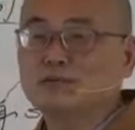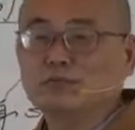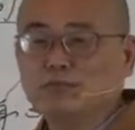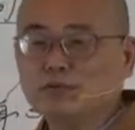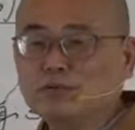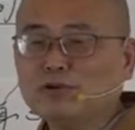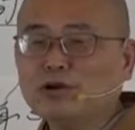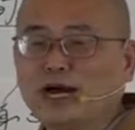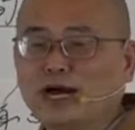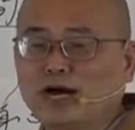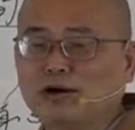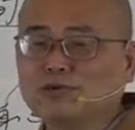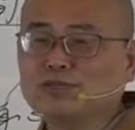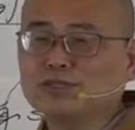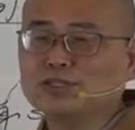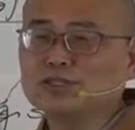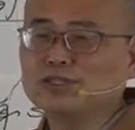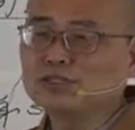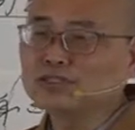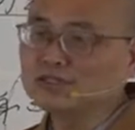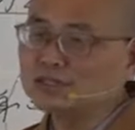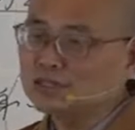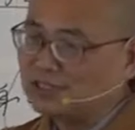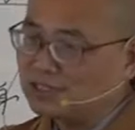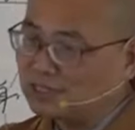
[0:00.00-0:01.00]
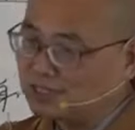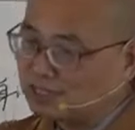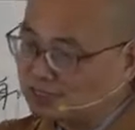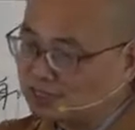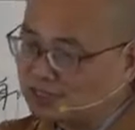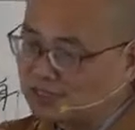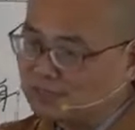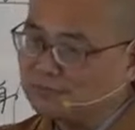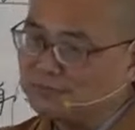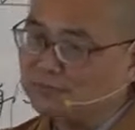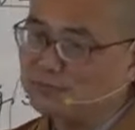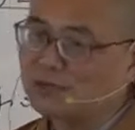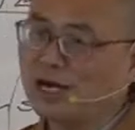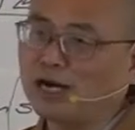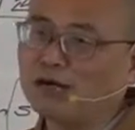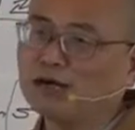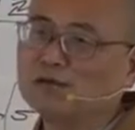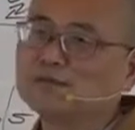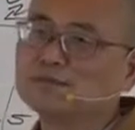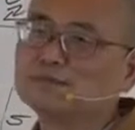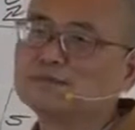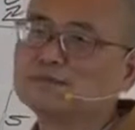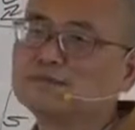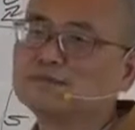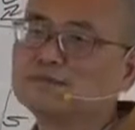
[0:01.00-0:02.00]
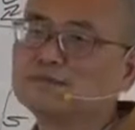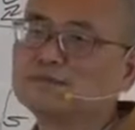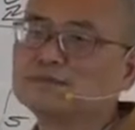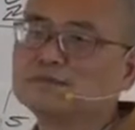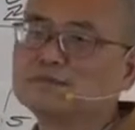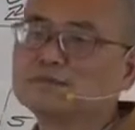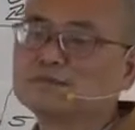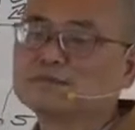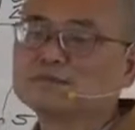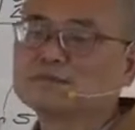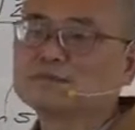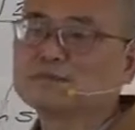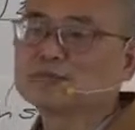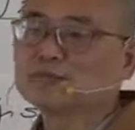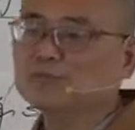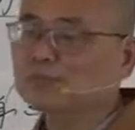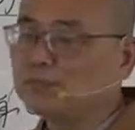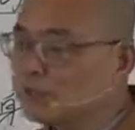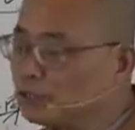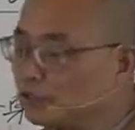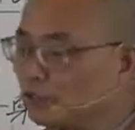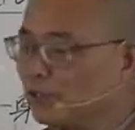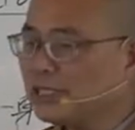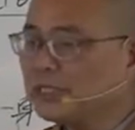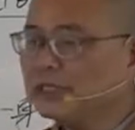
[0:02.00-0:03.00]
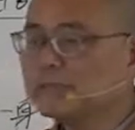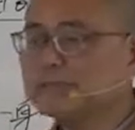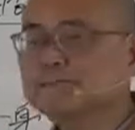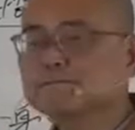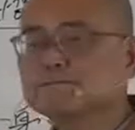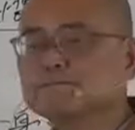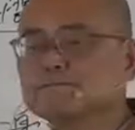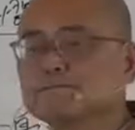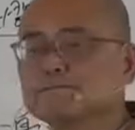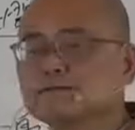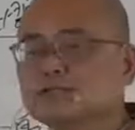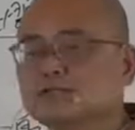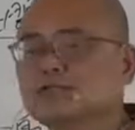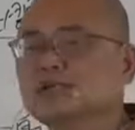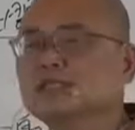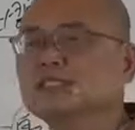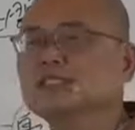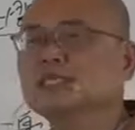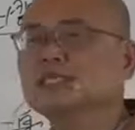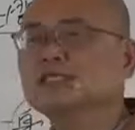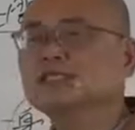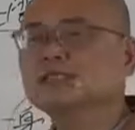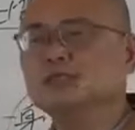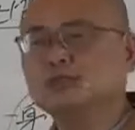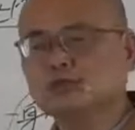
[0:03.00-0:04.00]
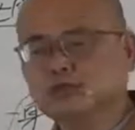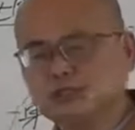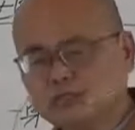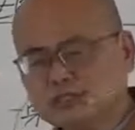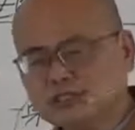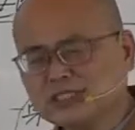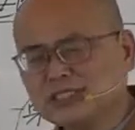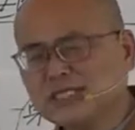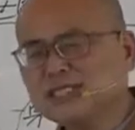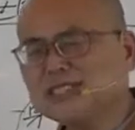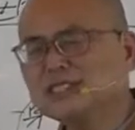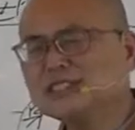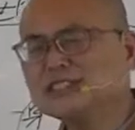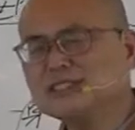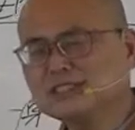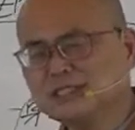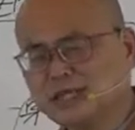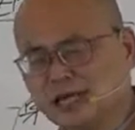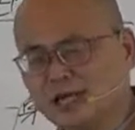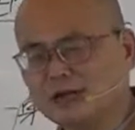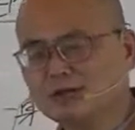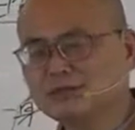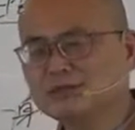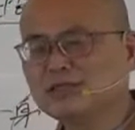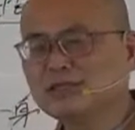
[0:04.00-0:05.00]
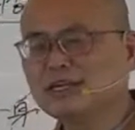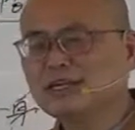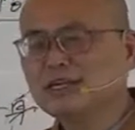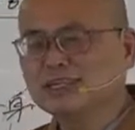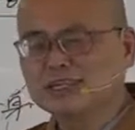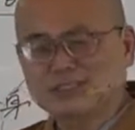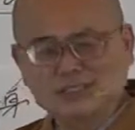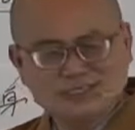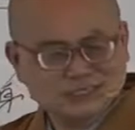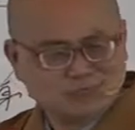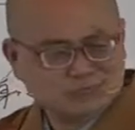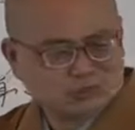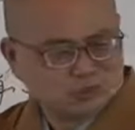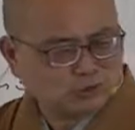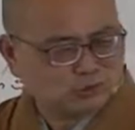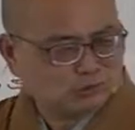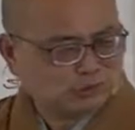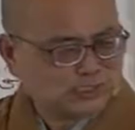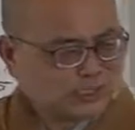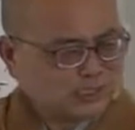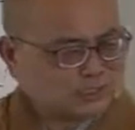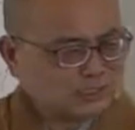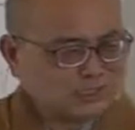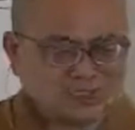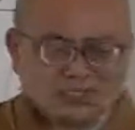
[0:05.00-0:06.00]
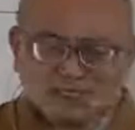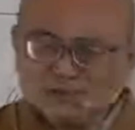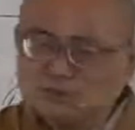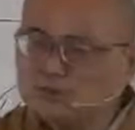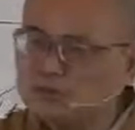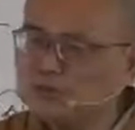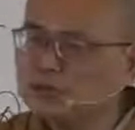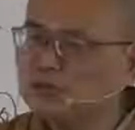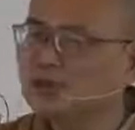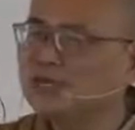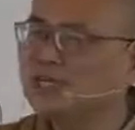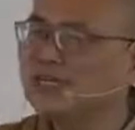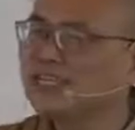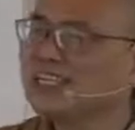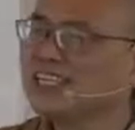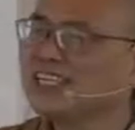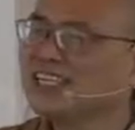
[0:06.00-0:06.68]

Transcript: 不好的就是你的心不好，不对，就好像出家是好，可是出家的心不对。